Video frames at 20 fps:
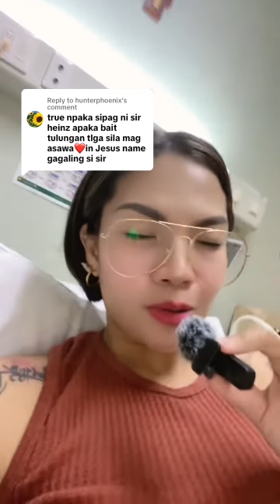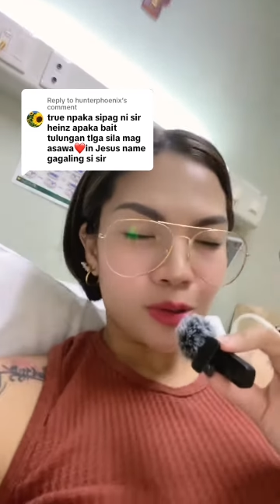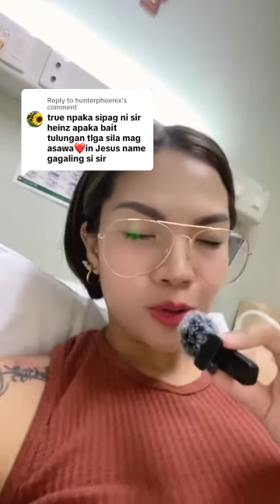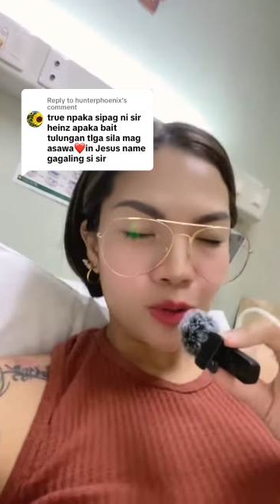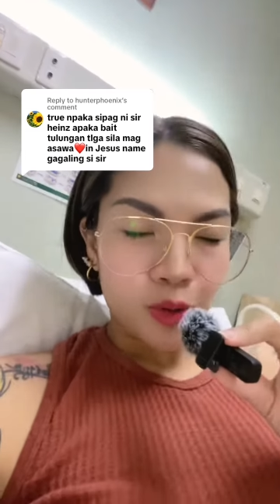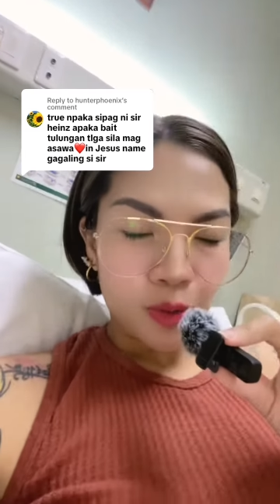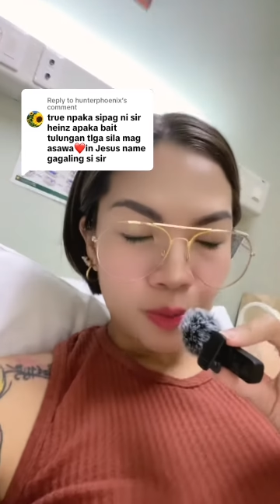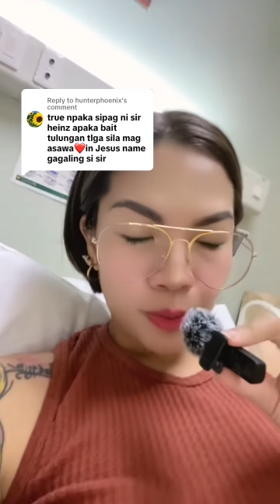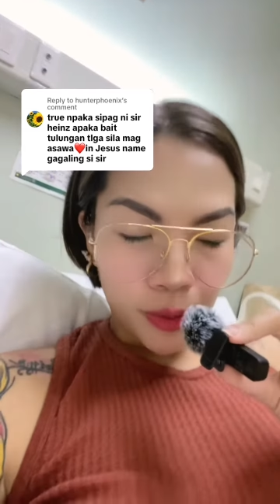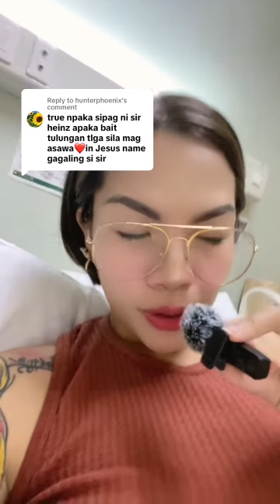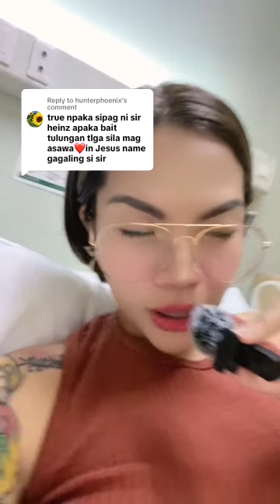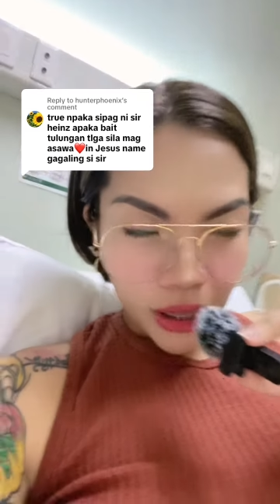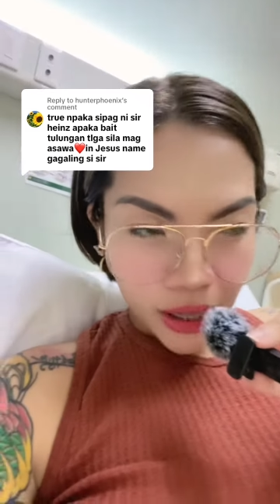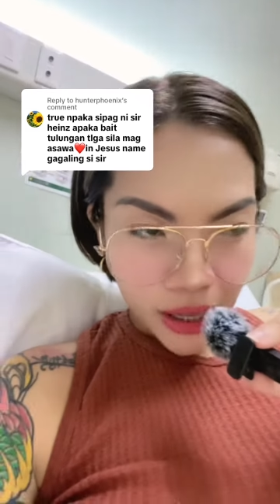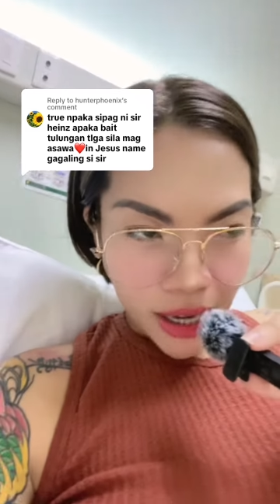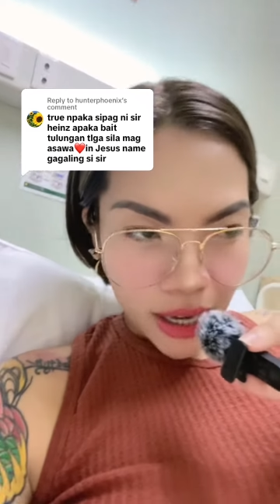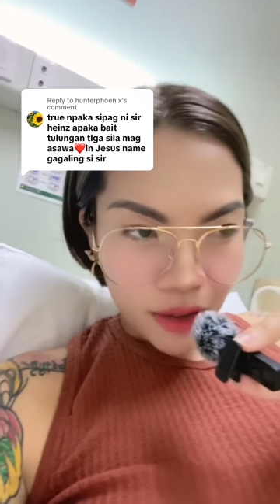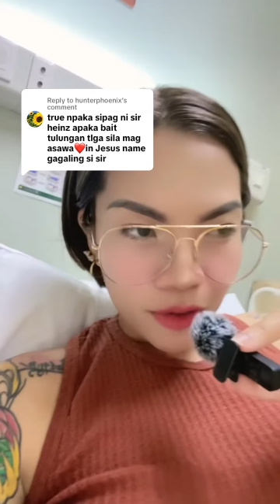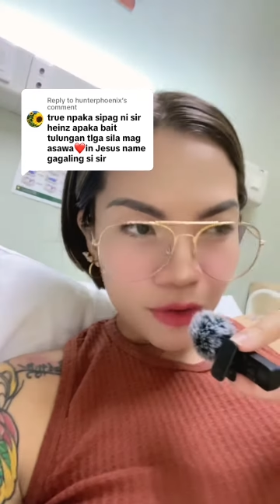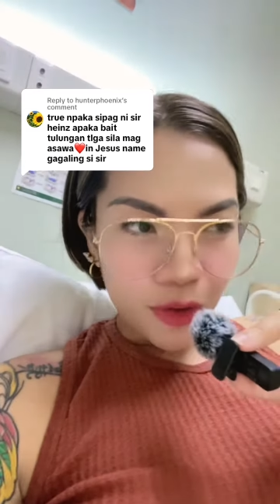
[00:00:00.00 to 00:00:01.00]
Super
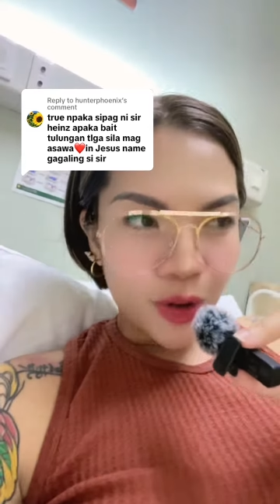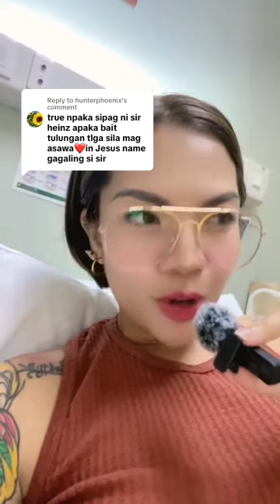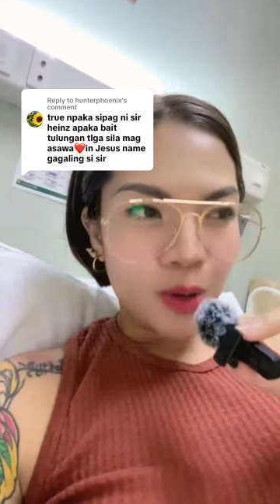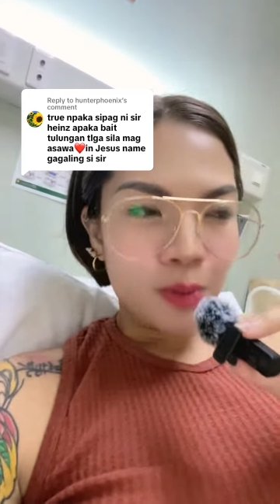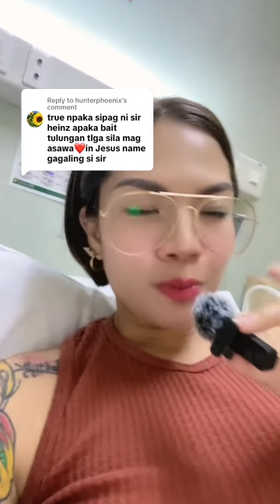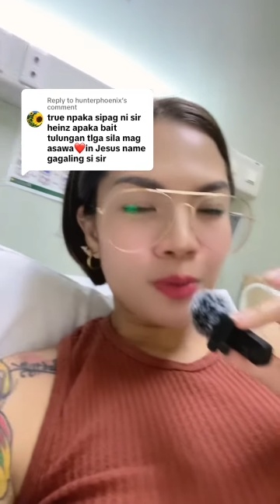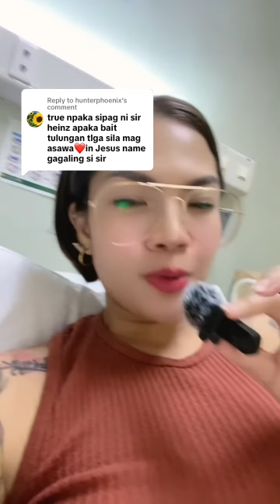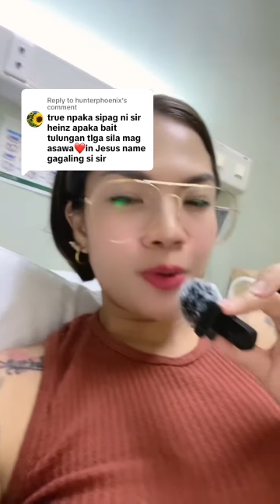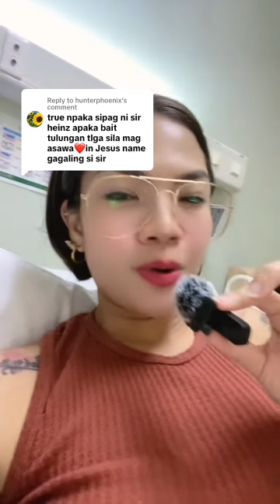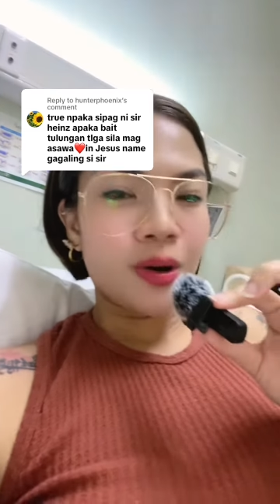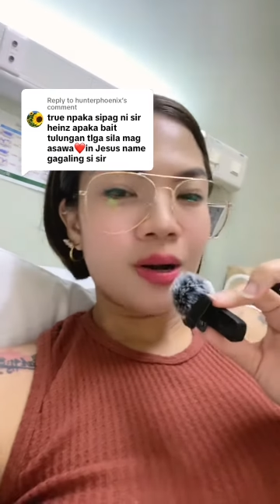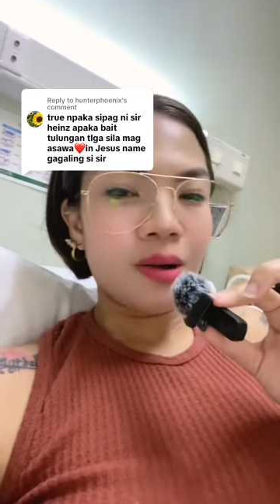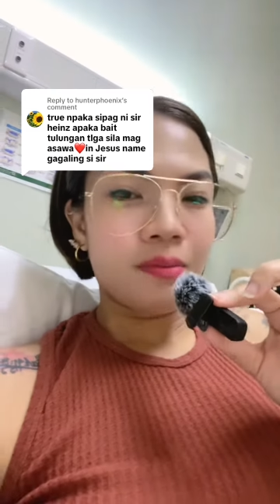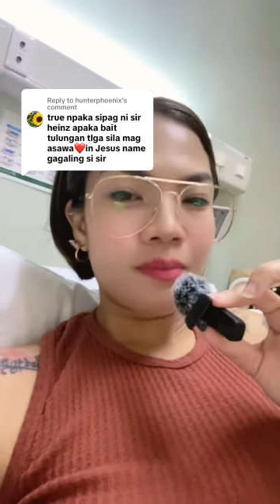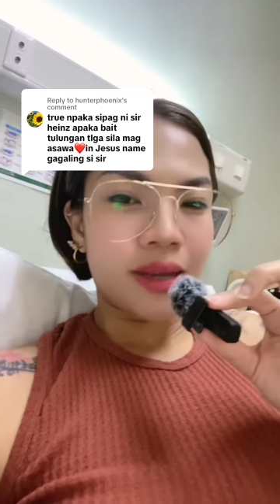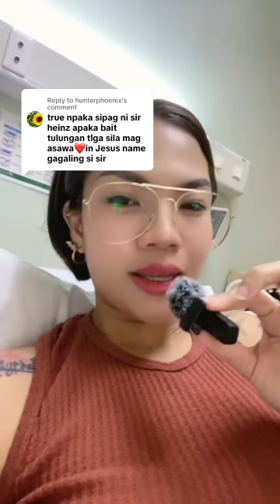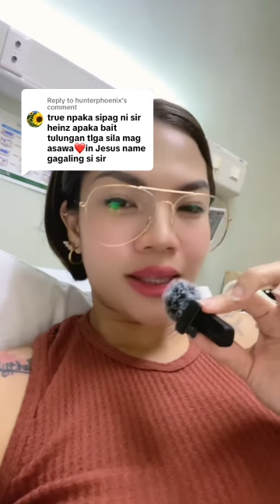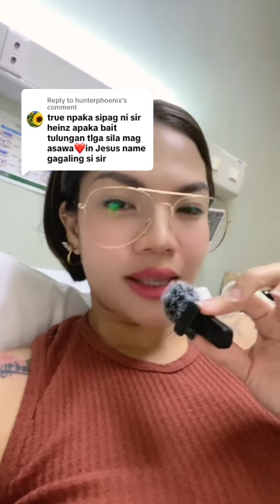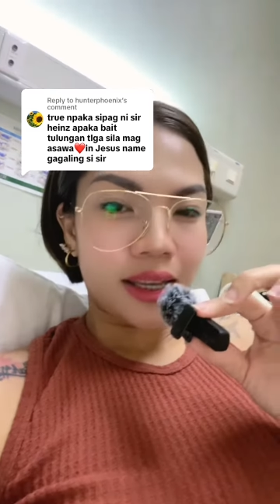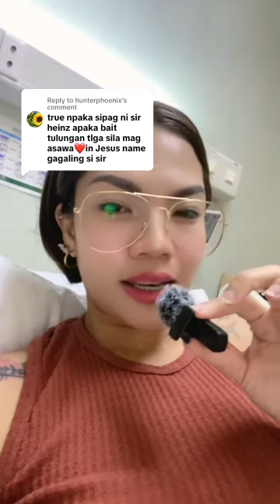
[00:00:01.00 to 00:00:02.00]
grateful po
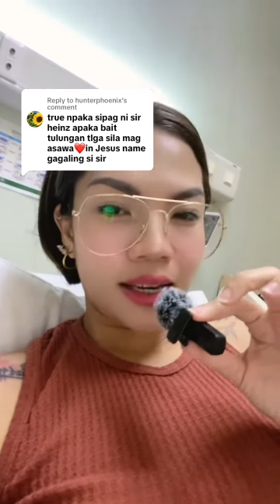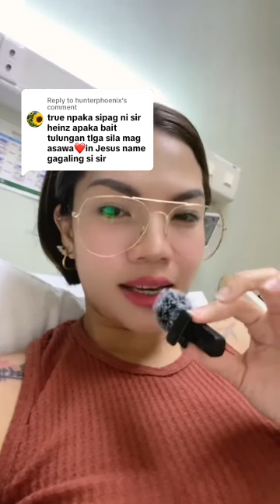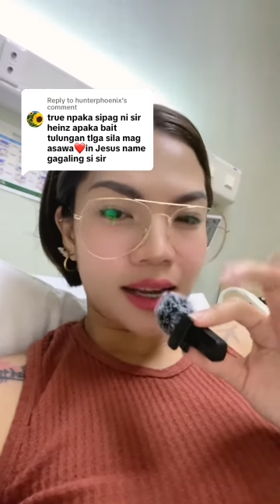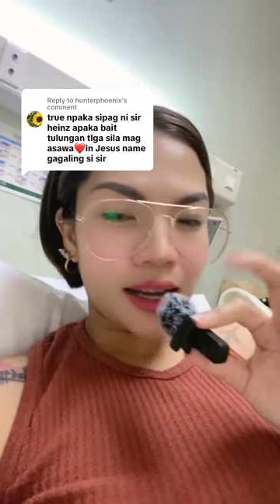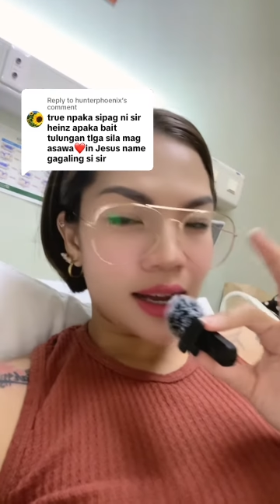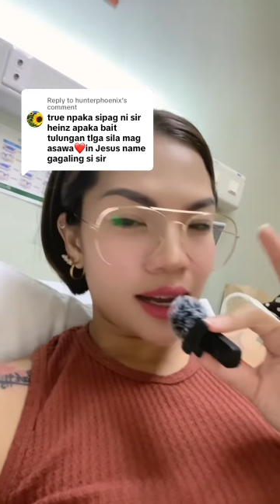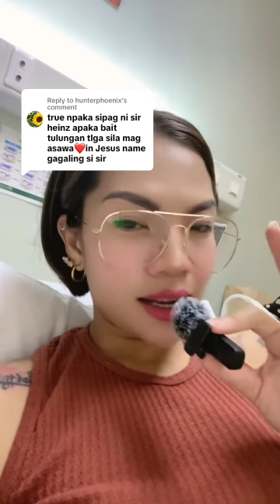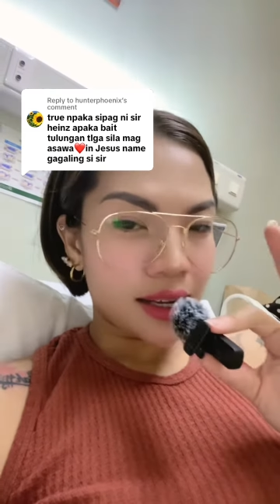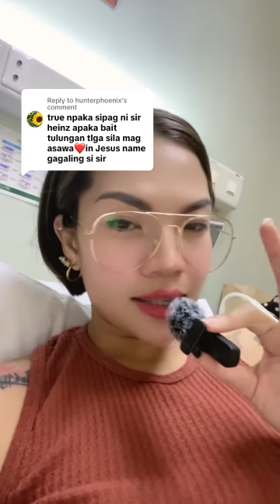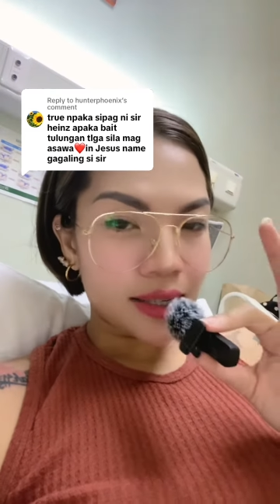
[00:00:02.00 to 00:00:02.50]
kami talaga